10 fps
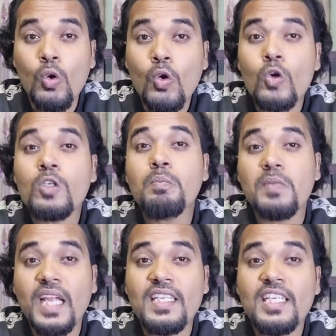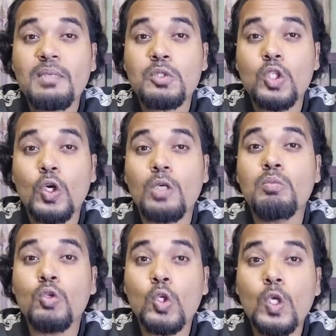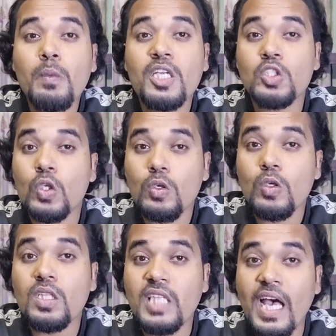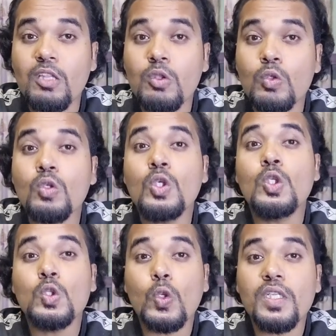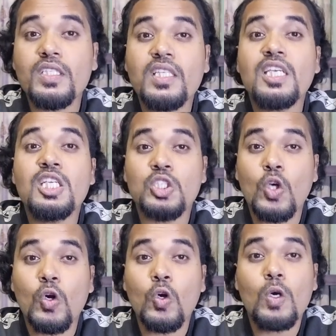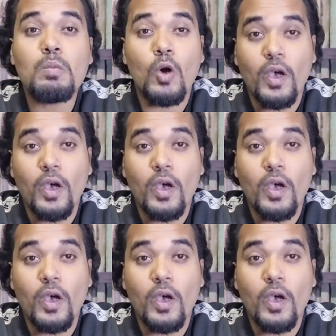গোল্ড প্ল্যাটিনাম সহ মূল্যবান সকল ধাতু তৈরিতে সক্ষম